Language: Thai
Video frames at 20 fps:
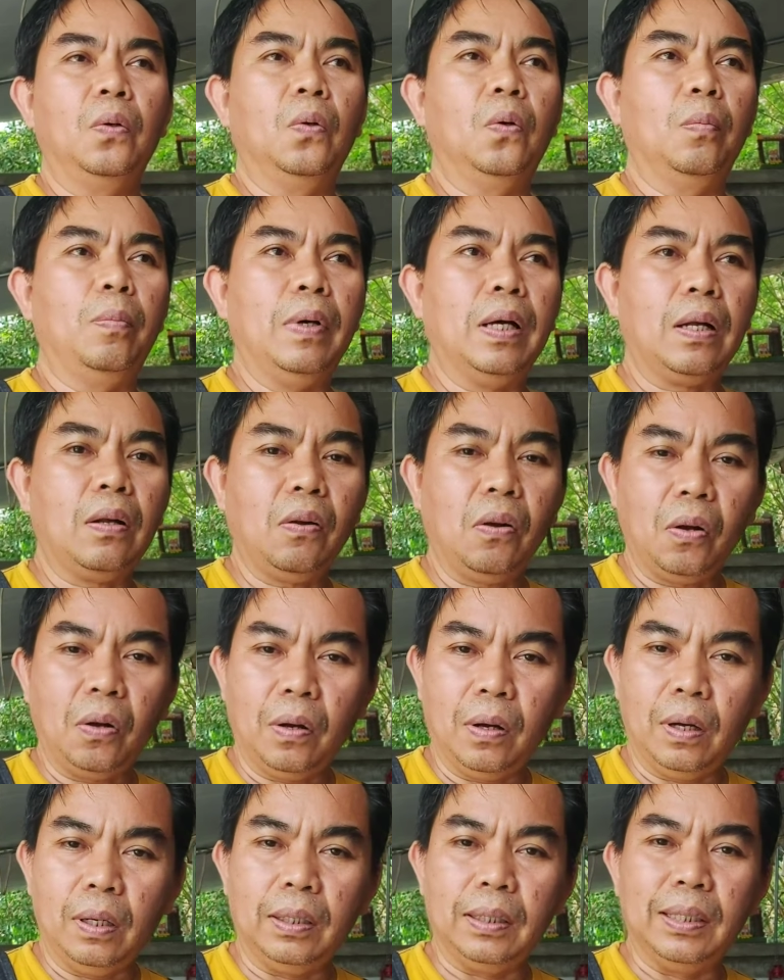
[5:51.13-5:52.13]
อุปก
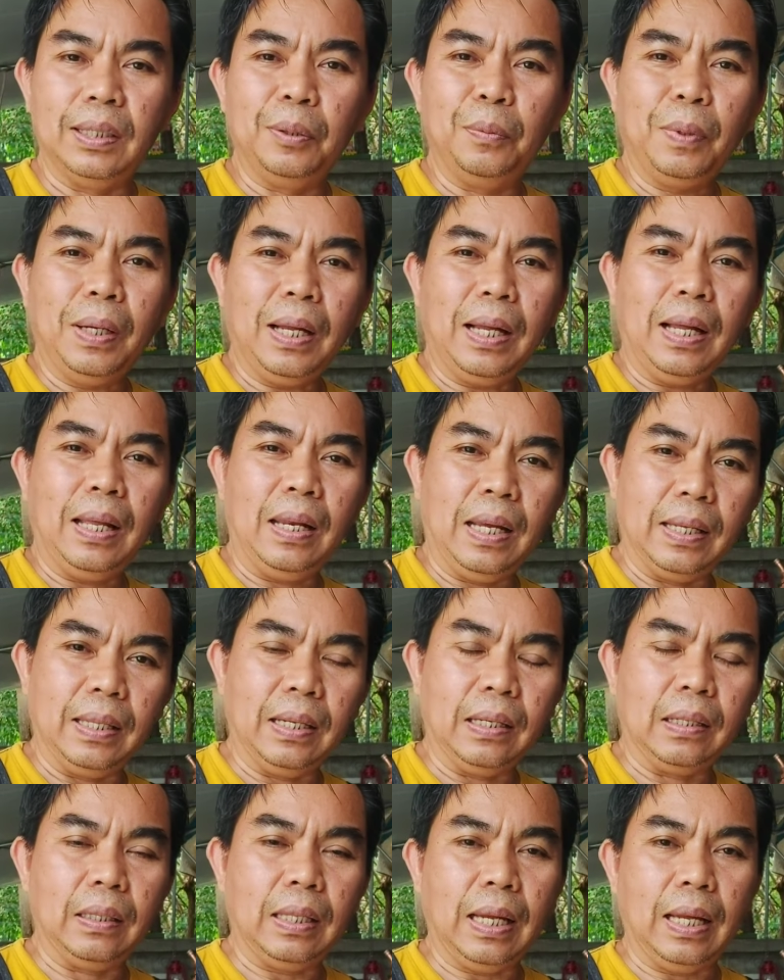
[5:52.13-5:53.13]
รณ์หรือว่าอะไร
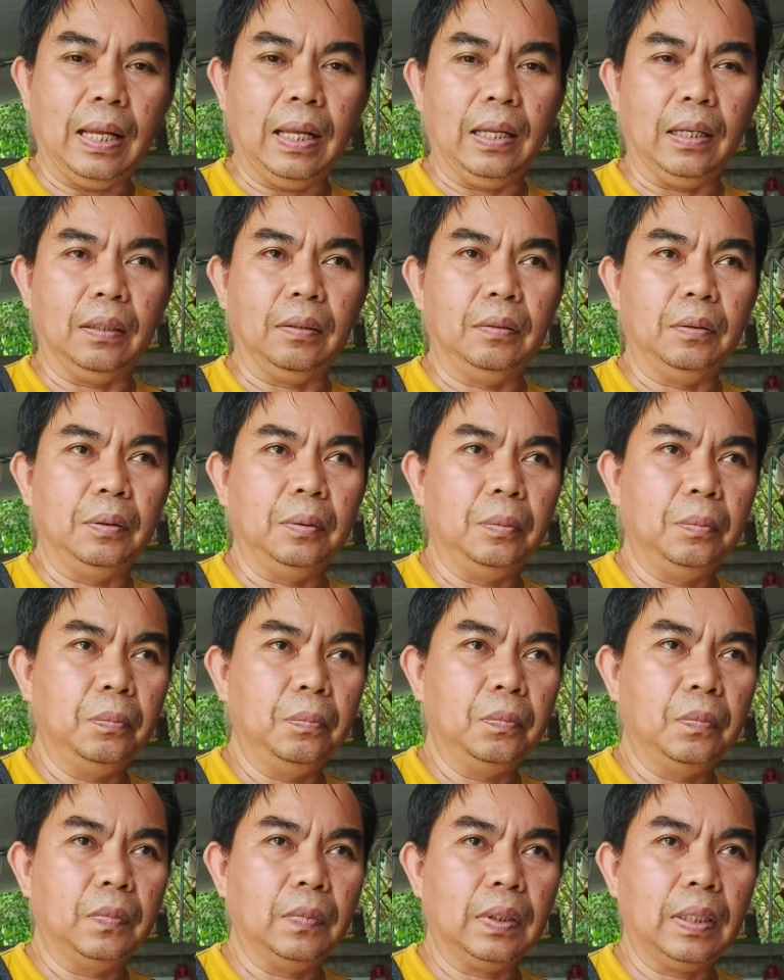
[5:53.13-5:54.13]
ต่า
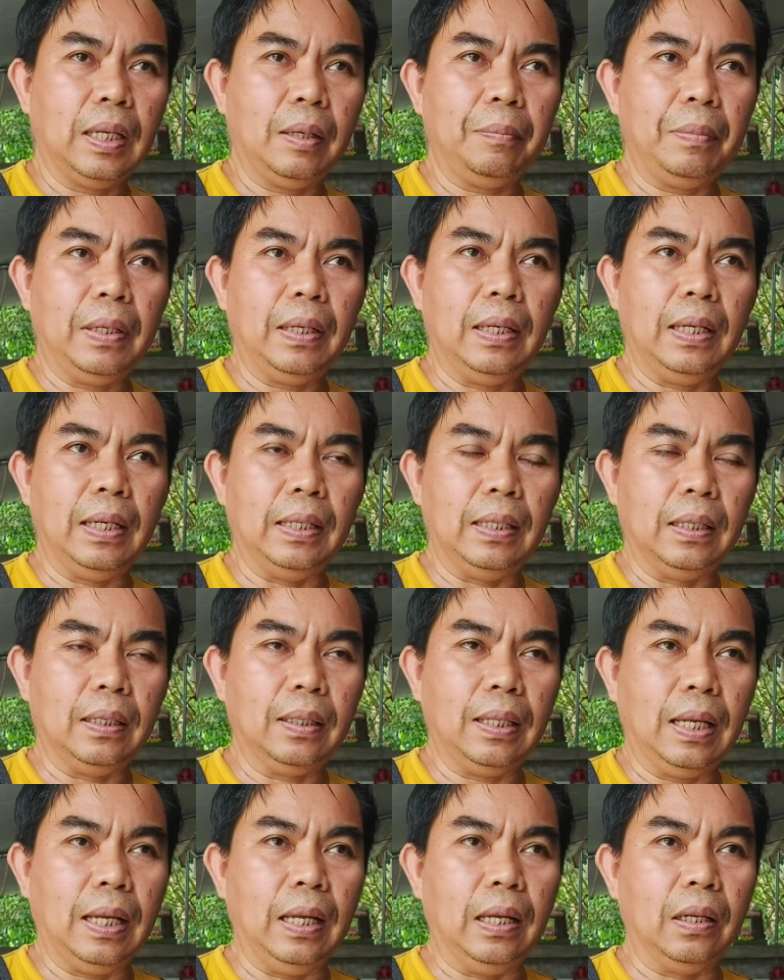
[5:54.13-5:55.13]
งๆนะครับ อะไร
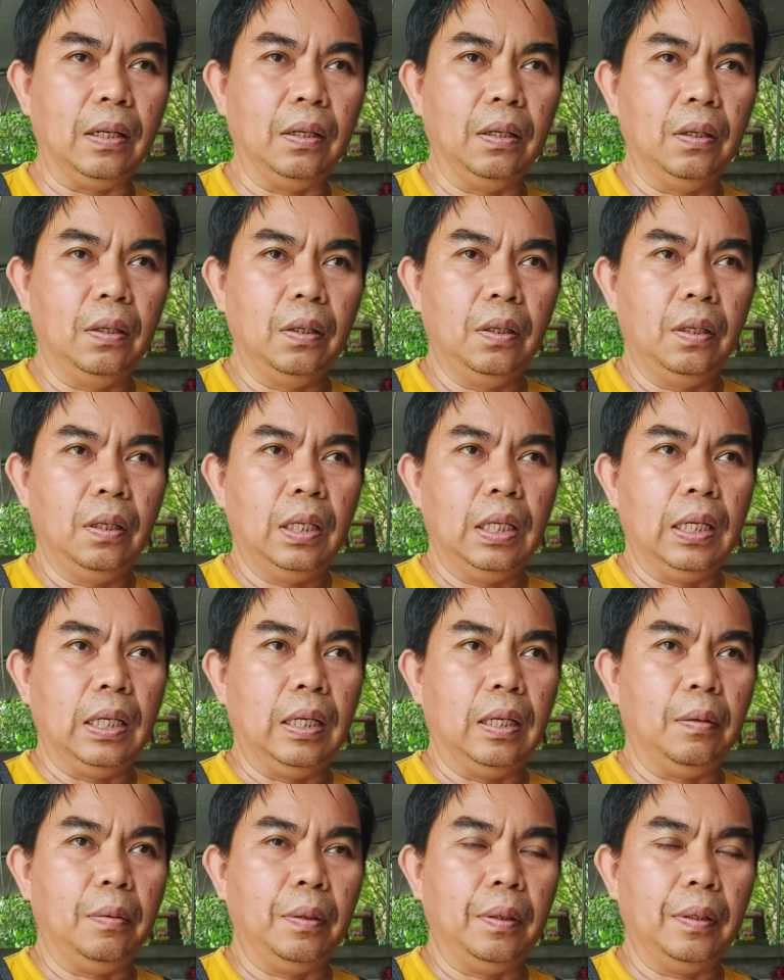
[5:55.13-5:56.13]
ต่า
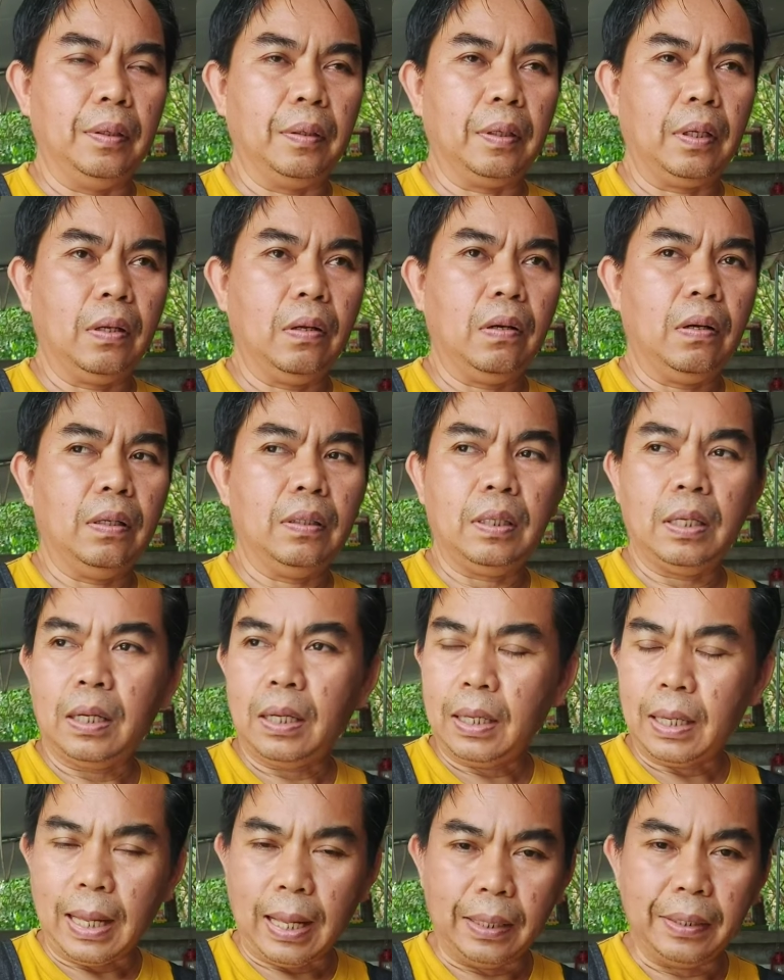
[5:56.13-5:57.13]
งๆก็จะ
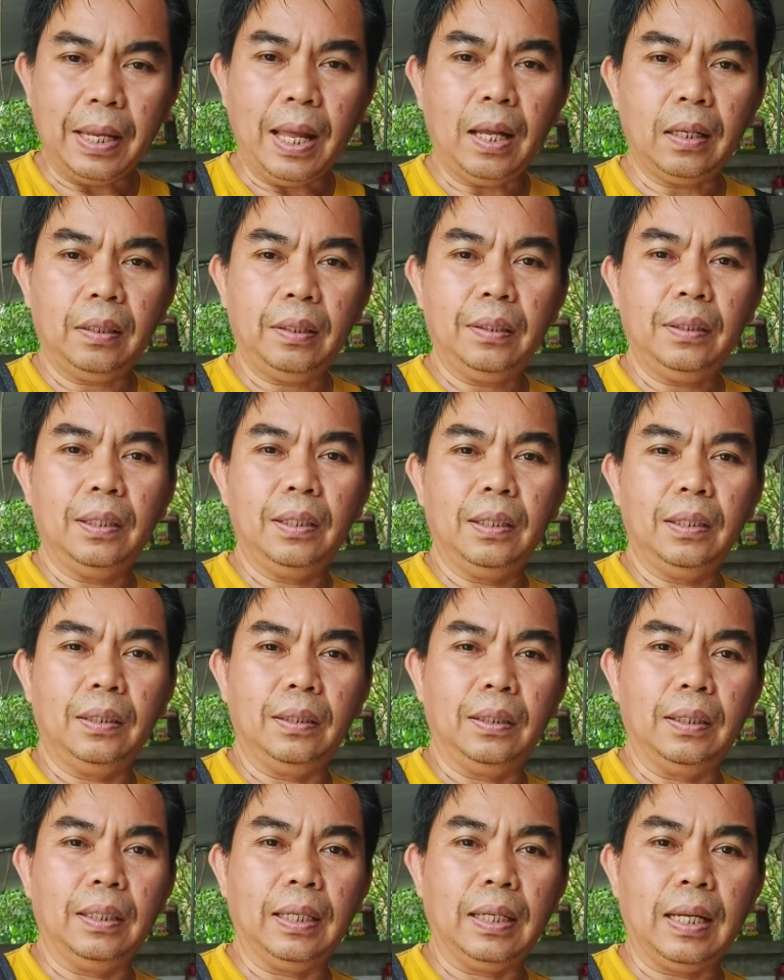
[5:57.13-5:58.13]
หายากนิดนึง
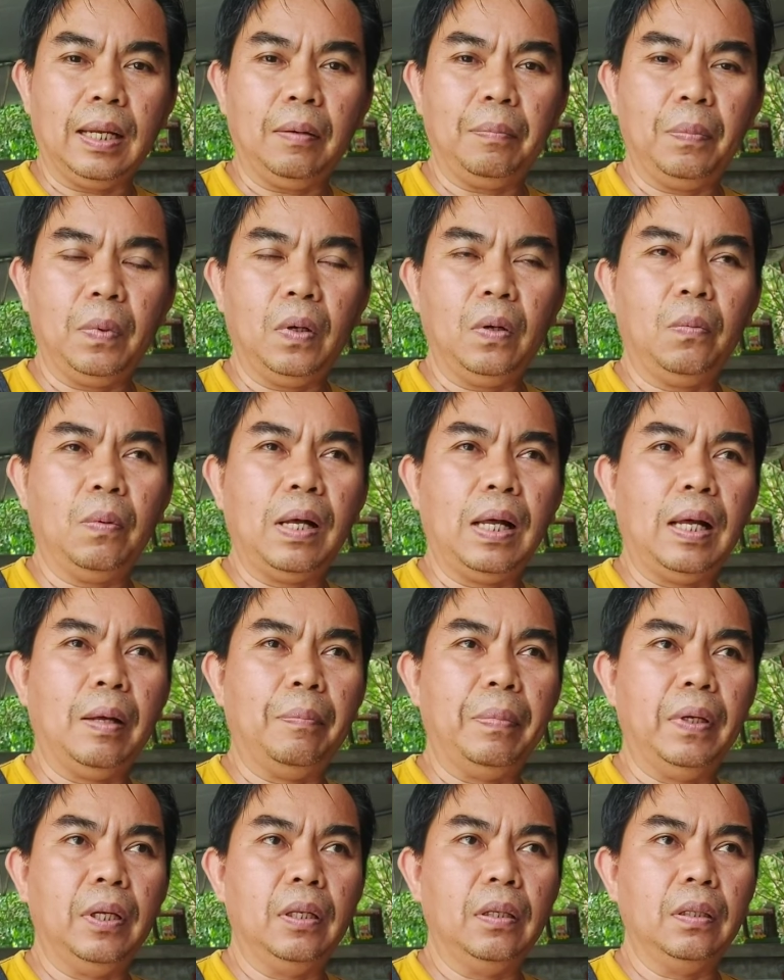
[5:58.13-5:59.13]
นะครับ เพราะว่า
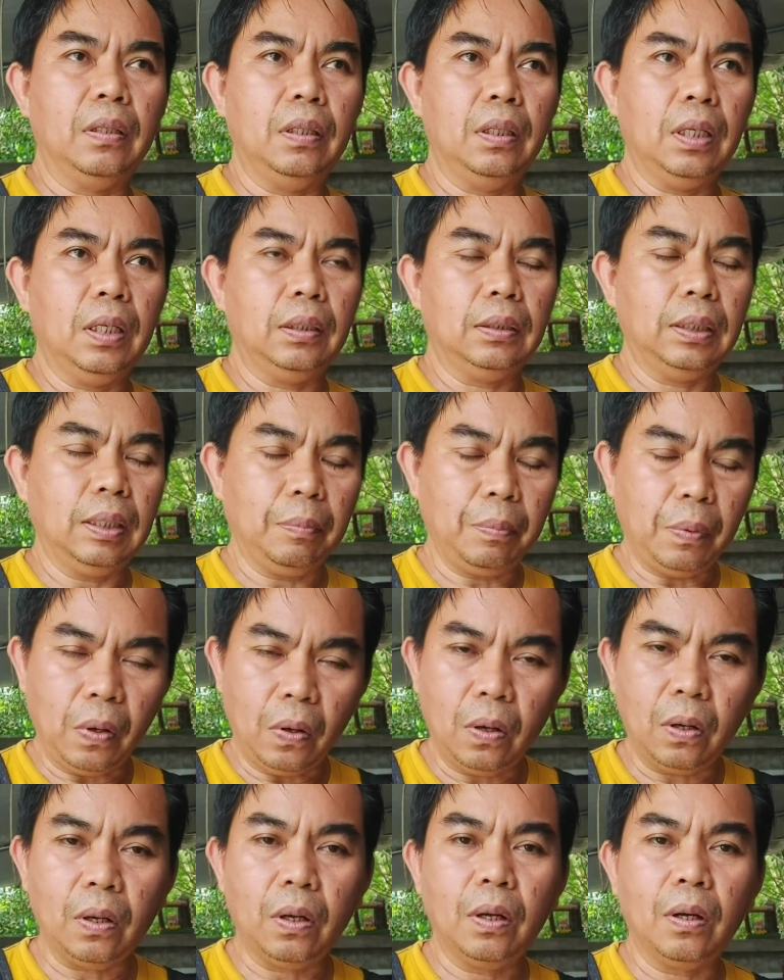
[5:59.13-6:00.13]
เป็นเครื่องเฉ
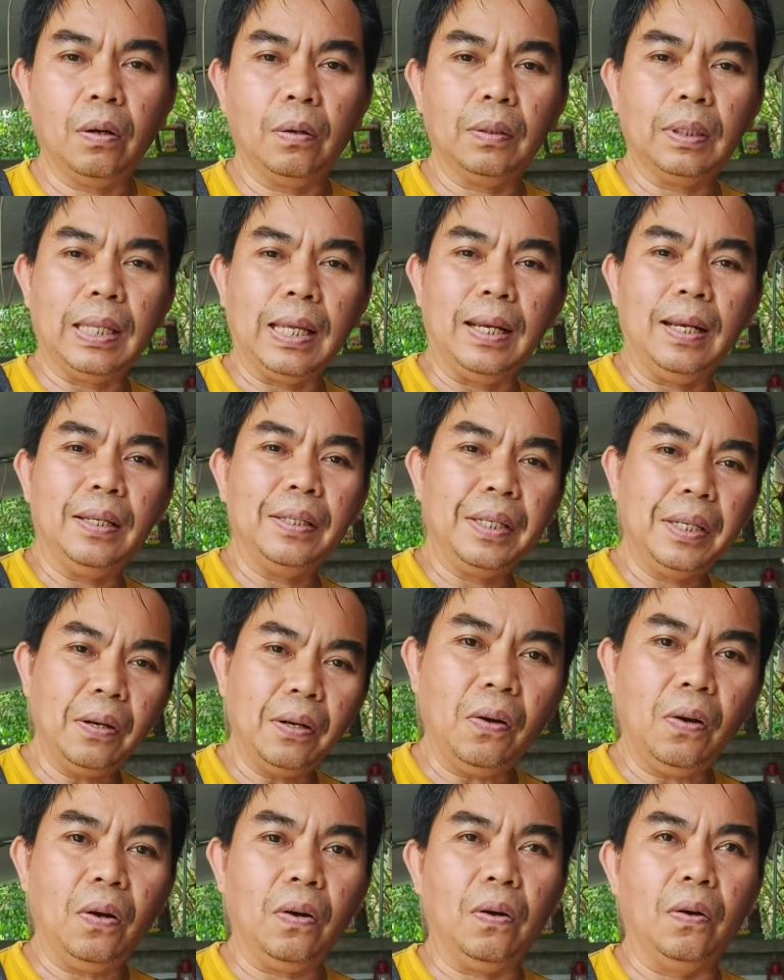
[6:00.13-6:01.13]
พาะของแต่ละยี่
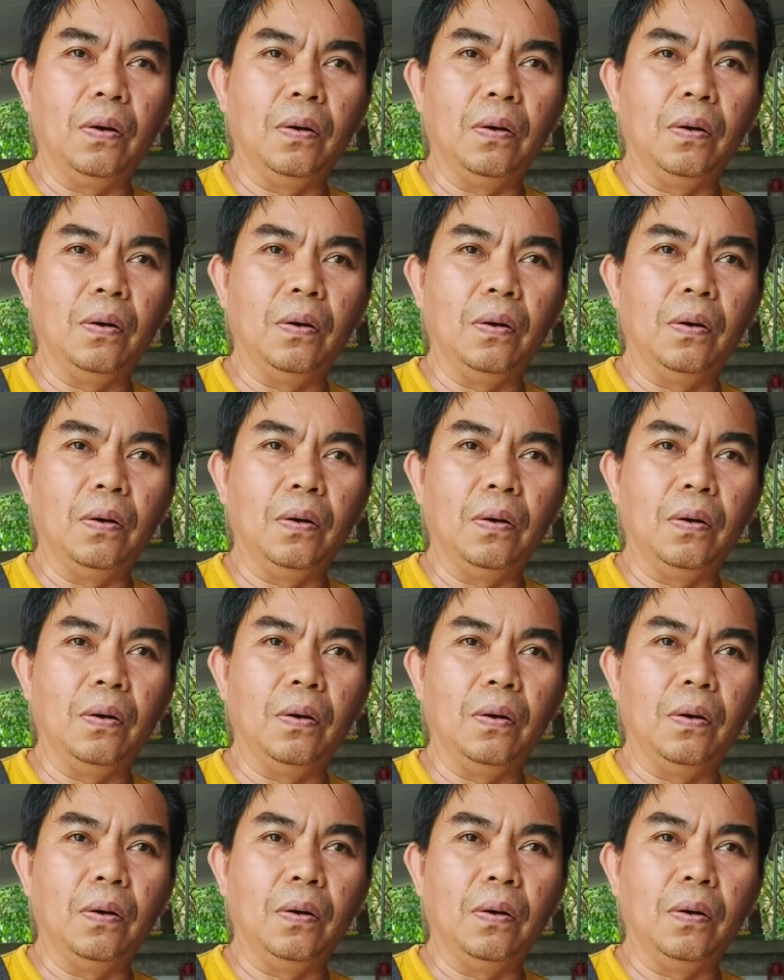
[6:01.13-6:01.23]
อ